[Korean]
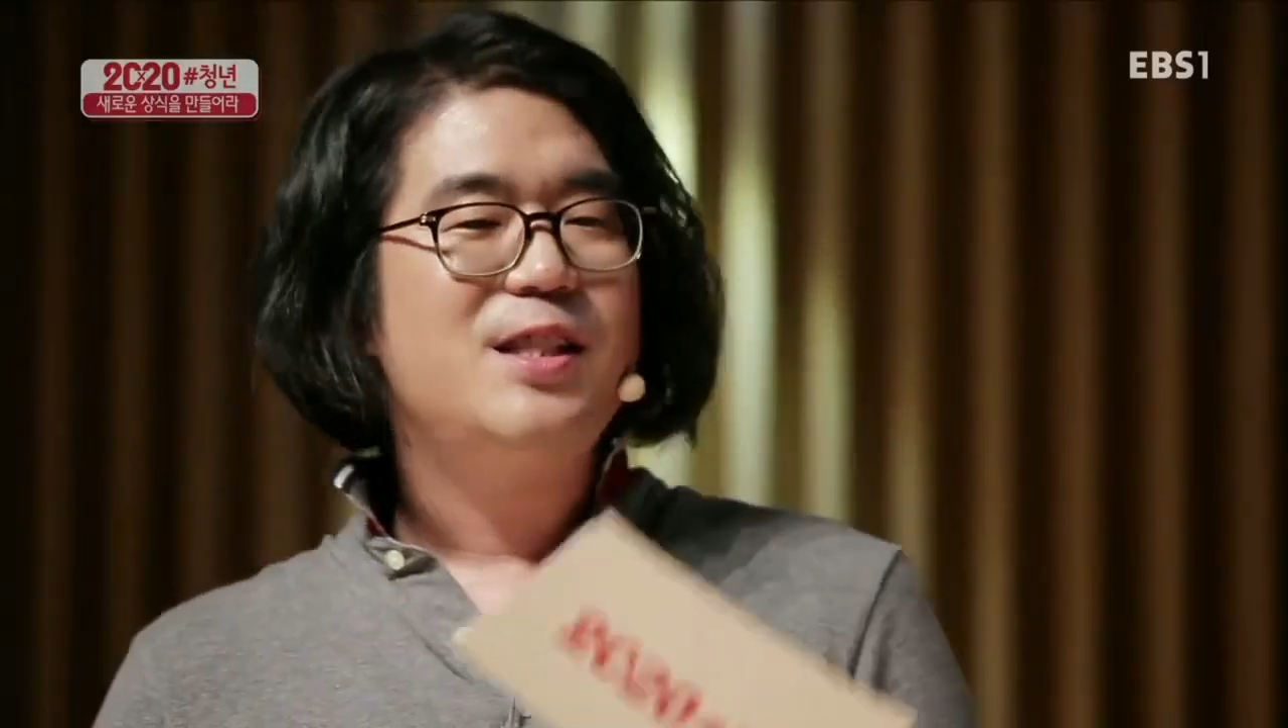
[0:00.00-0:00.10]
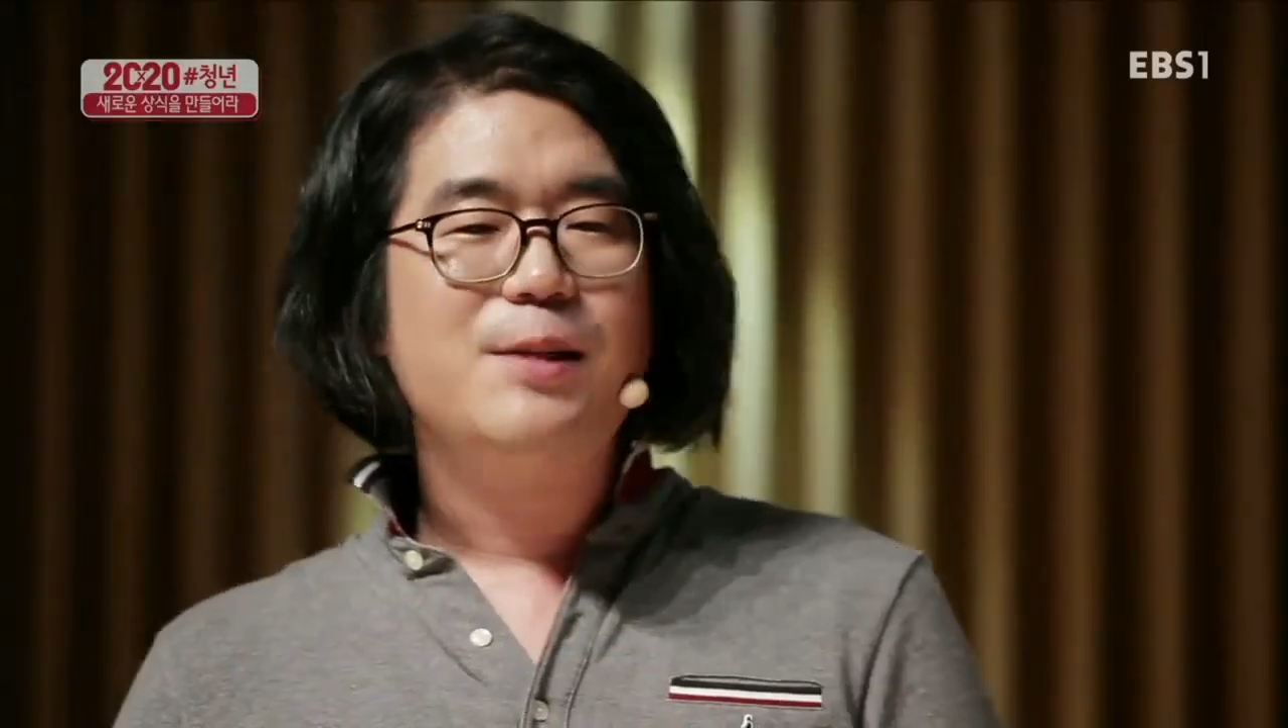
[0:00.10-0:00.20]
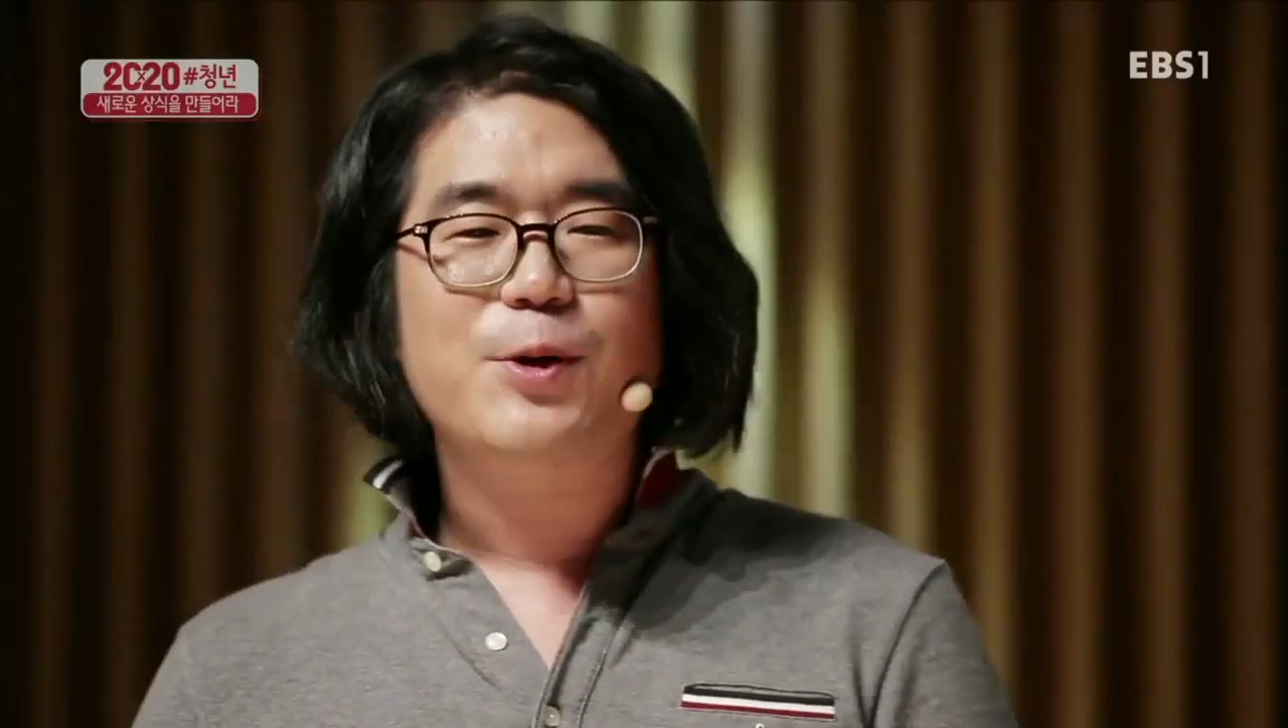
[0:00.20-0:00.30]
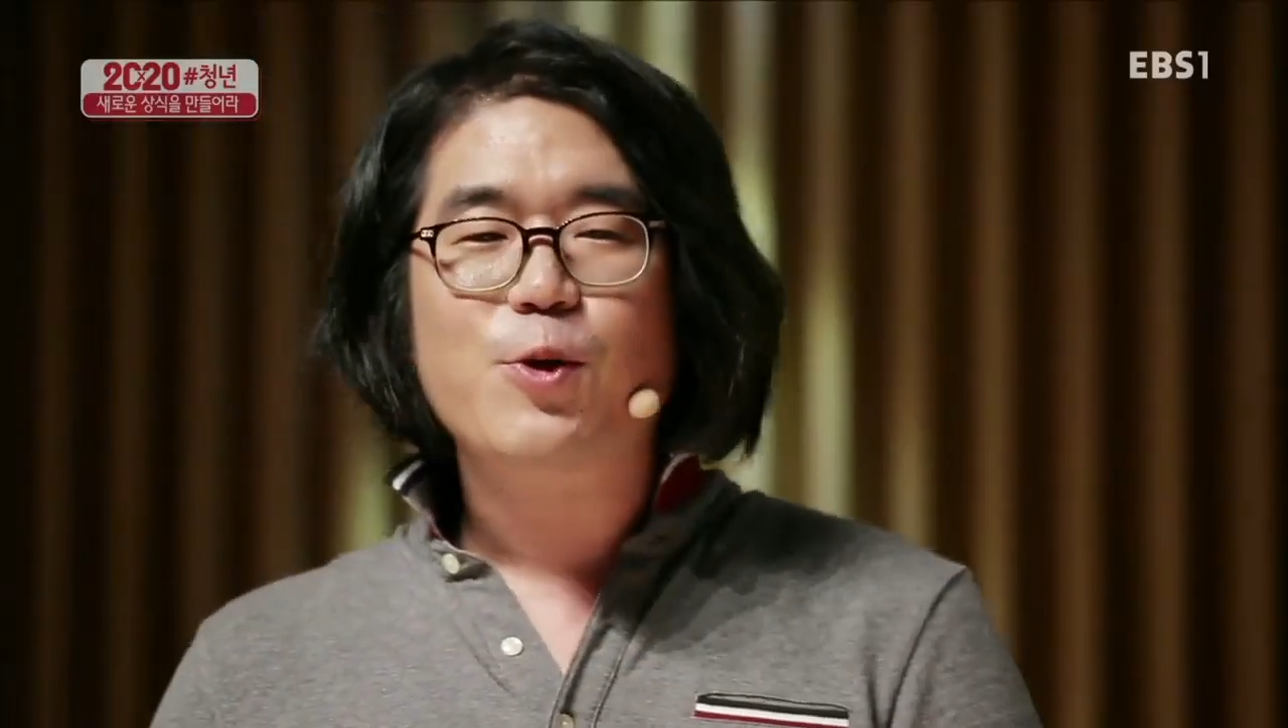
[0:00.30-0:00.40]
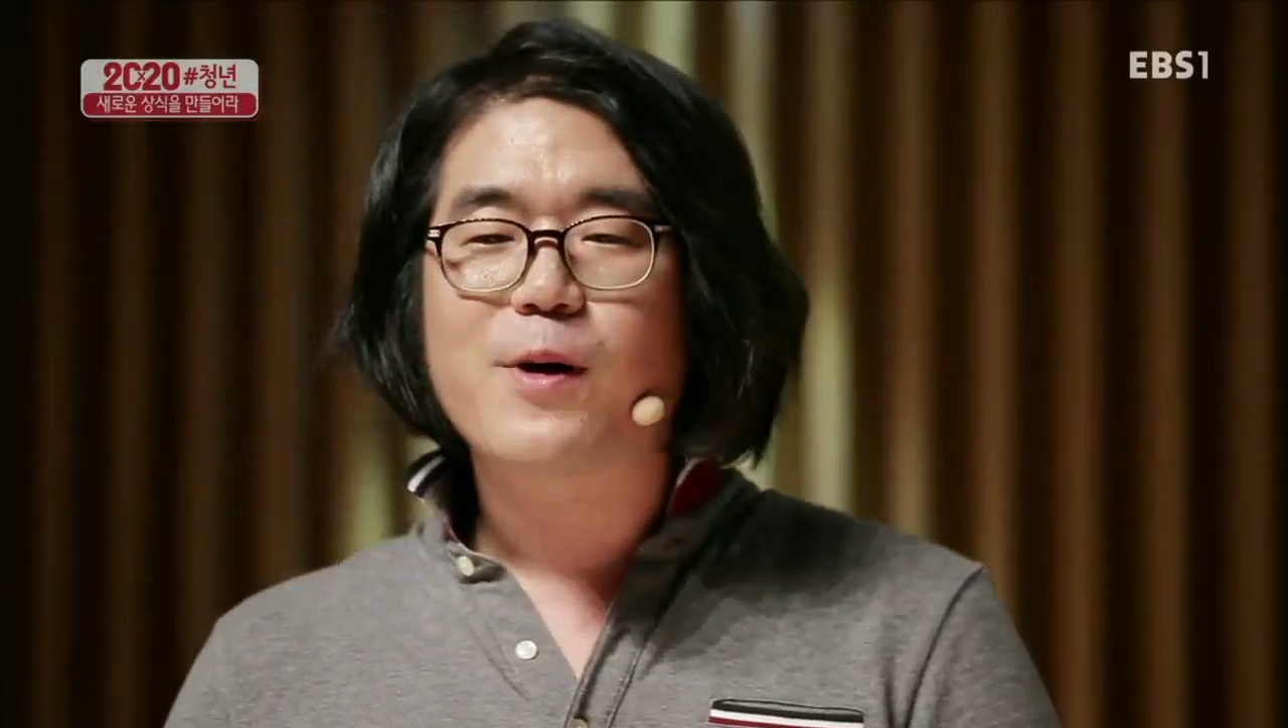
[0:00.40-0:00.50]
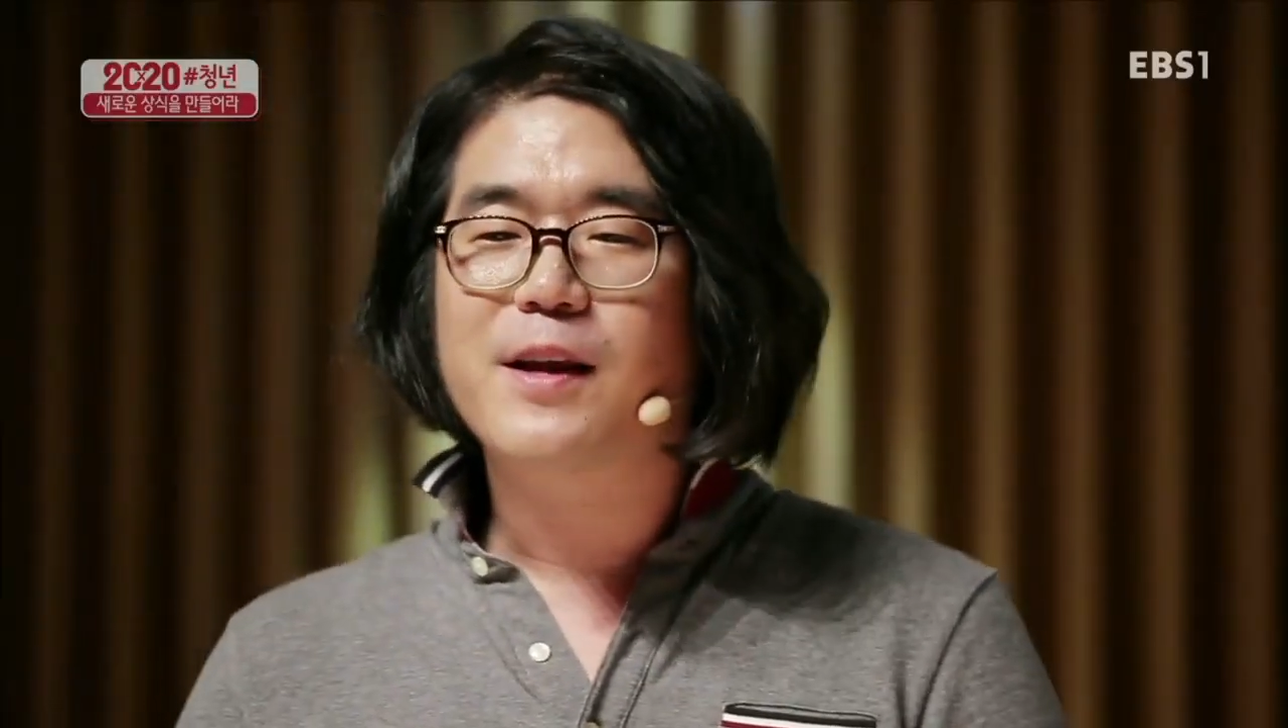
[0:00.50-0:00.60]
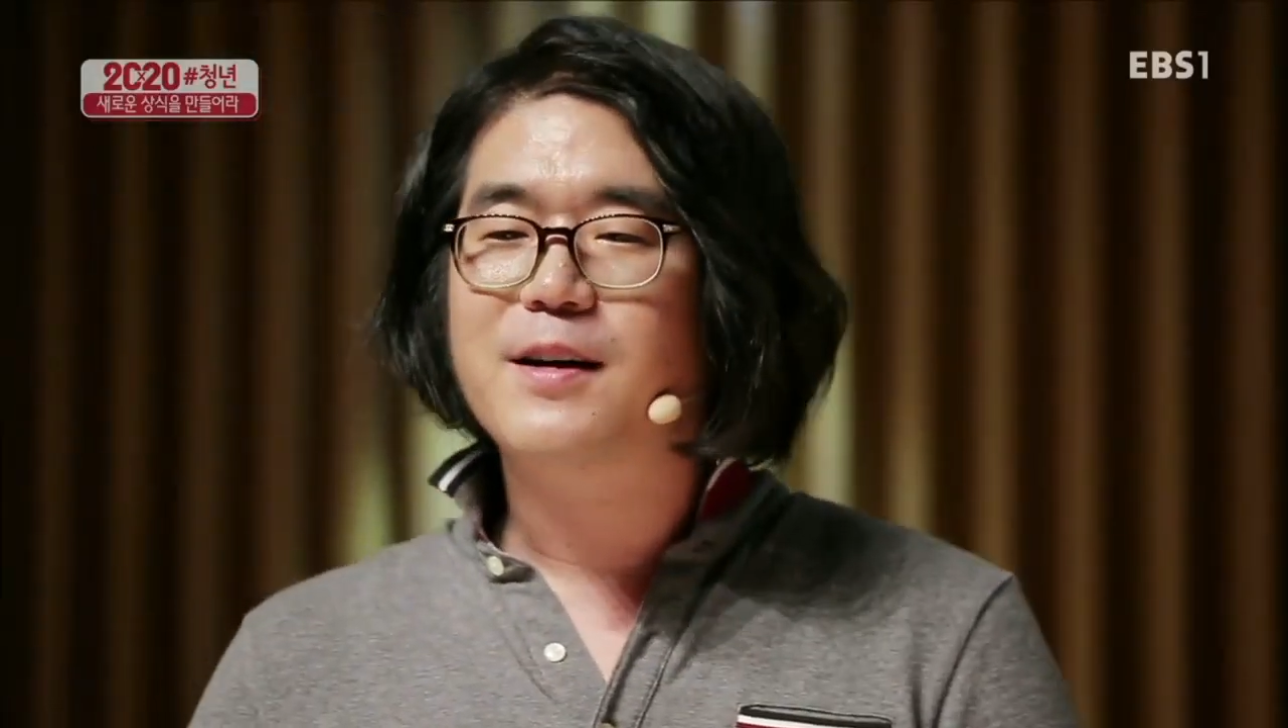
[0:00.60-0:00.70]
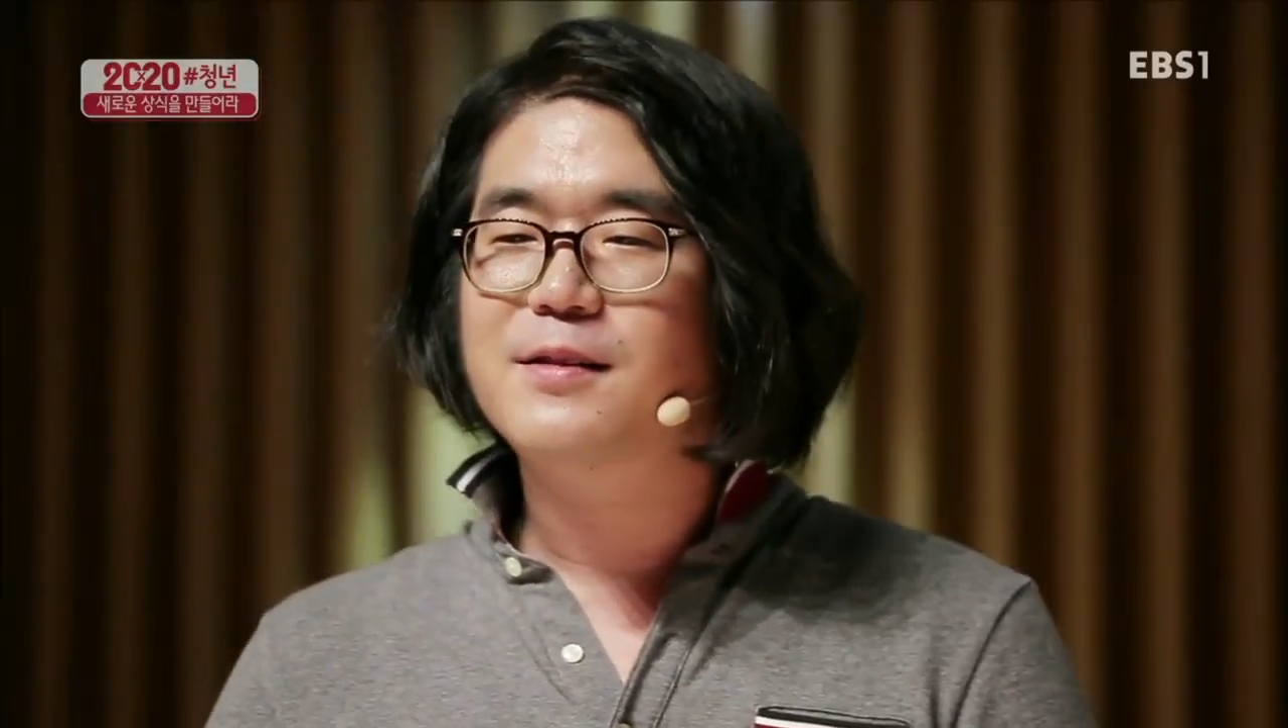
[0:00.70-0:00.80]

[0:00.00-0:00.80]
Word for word: 72초 만에